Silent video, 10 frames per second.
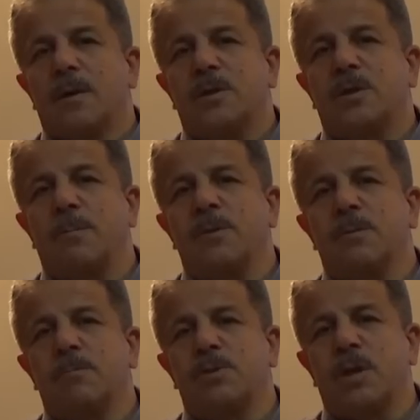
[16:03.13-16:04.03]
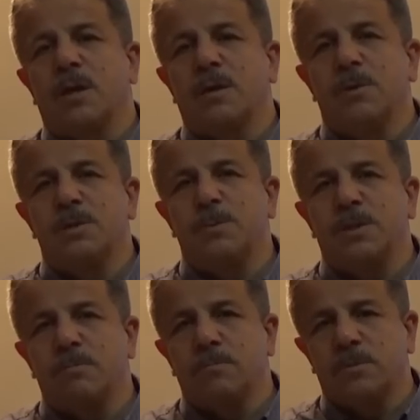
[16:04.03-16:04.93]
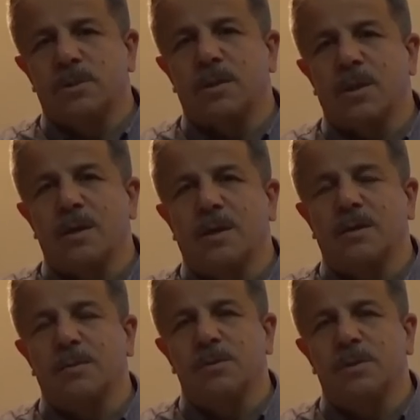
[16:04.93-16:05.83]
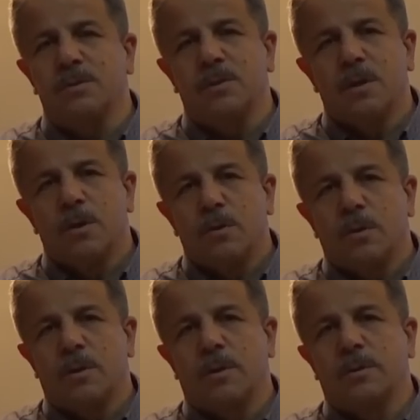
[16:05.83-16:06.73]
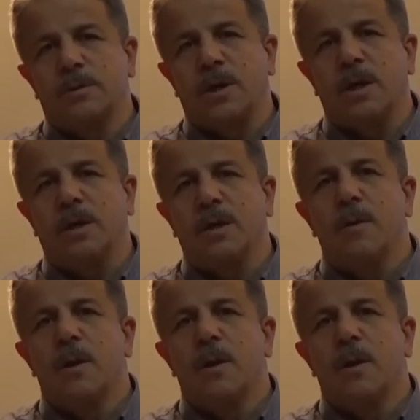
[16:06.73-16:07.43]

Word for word: İşte bizim şeyhimiz, bizim işte tarikatımızın e, şeyhi